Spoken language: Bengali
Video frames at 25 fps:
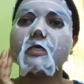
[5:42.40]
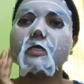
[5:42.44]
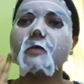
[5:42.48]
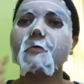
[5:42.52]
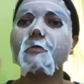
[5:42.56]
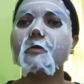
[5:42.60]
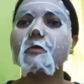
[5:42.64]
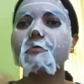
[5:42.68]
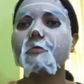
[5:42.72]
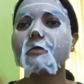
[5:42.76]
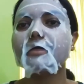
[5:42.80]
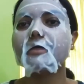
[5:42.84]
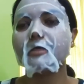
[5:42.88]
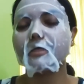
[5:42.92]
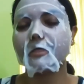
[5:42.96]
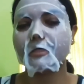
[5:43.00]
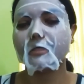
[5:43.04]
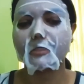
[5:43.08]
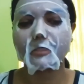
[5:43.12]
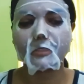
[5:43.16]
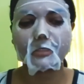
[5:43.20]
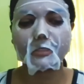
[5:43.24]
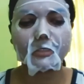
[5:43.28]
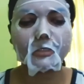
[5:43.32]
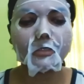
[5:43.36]
এভাবে
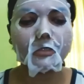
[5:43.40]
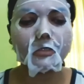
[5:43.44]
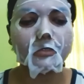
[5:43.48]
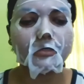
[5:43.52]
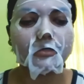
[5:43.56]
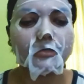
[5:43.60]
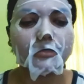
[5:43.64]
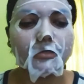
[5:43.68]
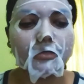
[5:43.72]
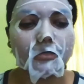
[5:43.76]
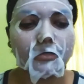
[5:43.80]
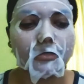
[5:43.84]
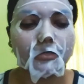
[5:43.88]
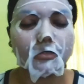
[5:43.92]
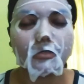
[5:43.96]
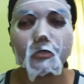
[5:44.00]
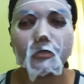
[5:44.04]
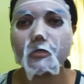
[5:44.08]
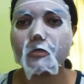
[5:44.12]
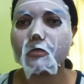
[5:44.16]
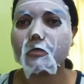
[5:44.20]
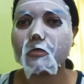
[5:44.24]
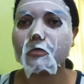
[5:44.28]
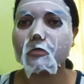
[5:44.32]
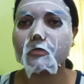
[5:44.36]
এটাকে
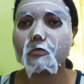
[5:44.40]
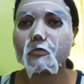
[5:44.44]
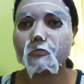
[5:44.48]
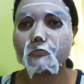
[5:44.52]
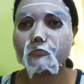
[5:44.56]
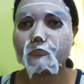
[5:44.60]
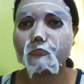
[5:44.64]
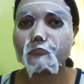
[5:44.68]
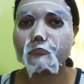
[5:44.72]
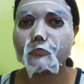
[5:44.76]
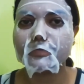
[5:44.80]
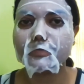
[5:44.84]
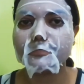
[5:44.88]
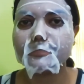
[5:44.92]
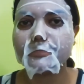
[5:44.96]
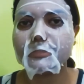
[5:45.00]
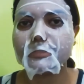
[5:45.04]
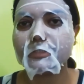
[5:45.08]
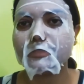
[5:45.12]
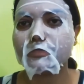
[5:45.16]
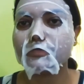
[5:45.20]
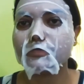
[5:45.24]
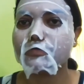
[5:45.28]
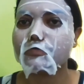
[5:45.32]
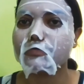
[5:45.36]

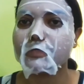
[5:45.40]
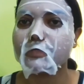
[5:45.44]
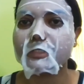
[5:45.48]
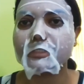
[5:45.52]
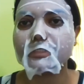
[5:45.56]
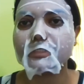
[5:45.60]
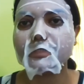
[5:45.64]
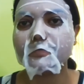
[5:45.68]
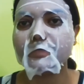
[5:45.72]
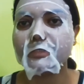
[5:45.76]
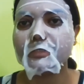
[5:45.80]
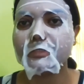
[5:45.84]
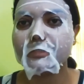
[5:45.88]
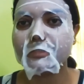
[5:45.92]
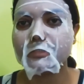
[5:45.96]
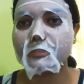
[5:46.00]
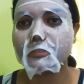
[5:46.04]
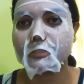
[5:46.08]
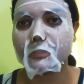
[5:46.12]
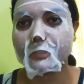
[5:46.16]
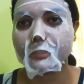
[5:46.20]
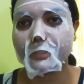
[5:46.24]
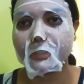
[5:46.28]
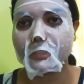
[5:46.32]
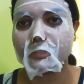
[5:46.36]
ফিফটিন টু টোয়েন্টি মিনিট
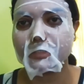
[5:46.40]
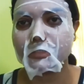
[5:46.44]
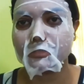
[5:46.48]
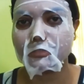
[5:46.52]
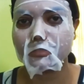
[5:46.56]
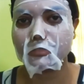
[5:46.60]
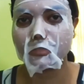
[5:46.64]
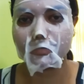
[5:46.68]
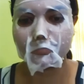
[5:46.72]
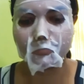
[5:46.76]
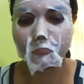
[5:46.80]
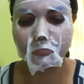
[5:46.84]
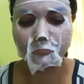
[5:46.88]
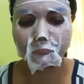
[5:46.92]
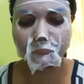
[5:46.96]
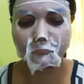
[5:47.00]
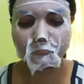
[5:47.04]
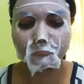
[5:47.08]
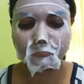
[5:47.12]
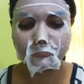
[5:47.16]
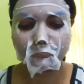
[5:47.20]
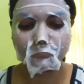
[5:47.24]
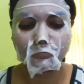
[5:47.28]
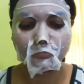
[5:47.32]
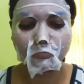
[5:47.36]
রেখে দিতে হবে
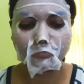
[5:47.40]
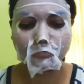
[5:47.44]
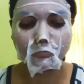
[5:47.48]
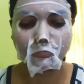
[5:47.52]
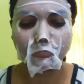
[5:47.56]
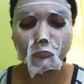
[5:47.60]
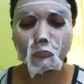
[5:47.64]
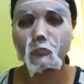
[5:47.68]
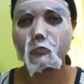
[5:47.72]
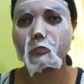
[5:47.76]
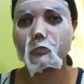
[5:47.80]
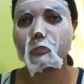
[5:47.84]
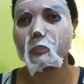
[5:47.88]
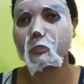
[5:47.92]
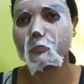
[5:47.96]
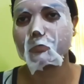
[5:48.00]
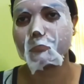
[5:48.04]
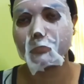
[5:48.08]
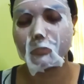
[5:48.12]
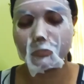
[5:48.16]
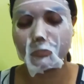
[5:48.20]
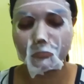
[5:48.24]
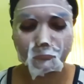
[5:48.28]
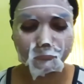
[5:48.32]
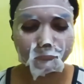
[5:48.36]
তো
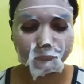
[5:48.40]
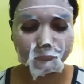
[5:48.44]
আমি